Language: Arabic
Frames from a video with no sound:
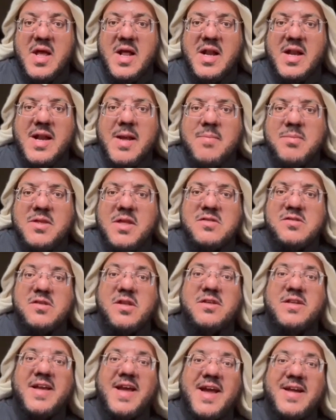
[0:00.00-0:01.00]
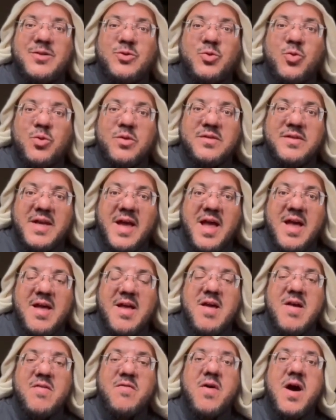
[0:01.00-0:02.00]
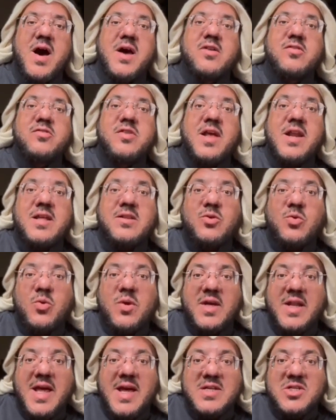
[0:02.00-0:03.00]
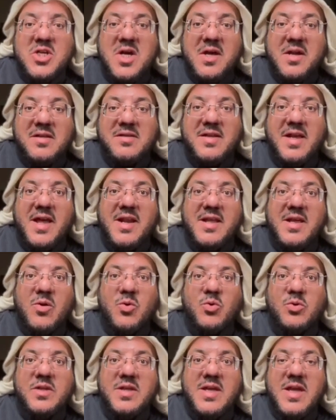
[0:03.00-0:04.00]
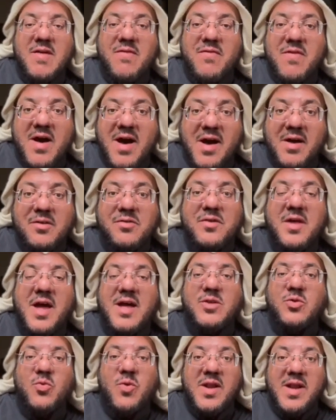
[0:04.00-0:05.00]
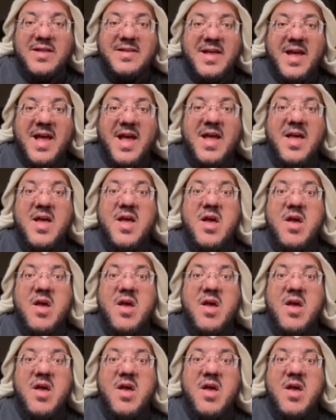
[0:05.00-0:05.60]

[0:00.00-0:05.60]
لم تستطع أن ترضعه فأرسلته إلى جارتها اليهودية فأرضعت ولدها